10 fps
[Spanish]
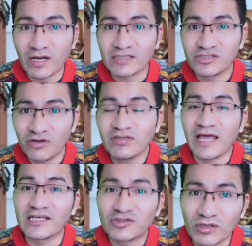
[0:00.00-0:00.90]
ocasión
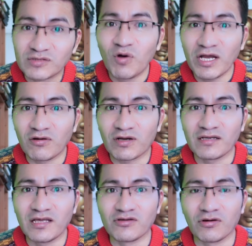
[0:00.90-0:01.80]
esto es bueno,
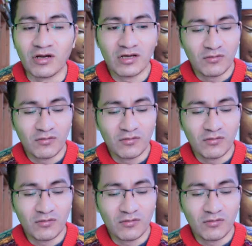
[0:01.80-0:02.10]
cariño,